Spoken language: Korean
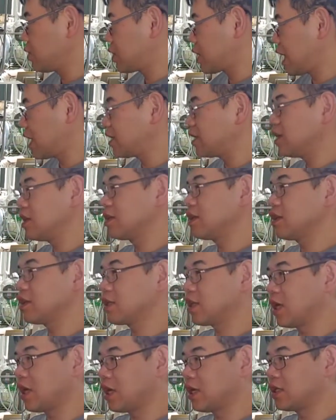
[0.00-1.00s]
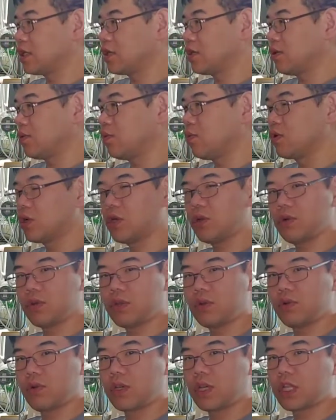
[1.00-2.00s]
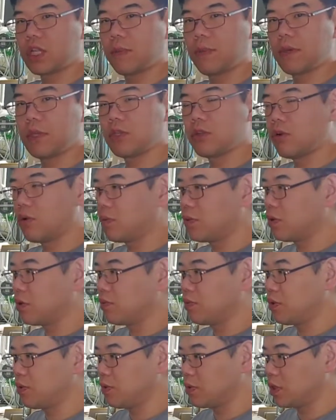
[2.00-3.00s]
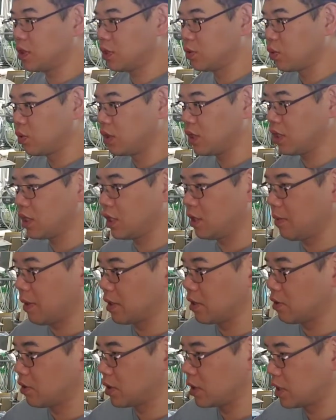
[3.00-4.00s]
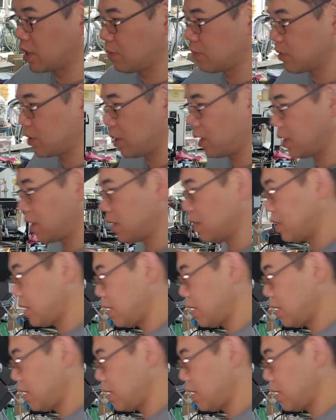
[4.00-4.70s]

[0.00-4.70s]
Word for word: 단지 이제 제가 지금 5kg 쓰고 있기 때문에 2.5kg 풀배치에 돌릴 일이 많이 없기 때문에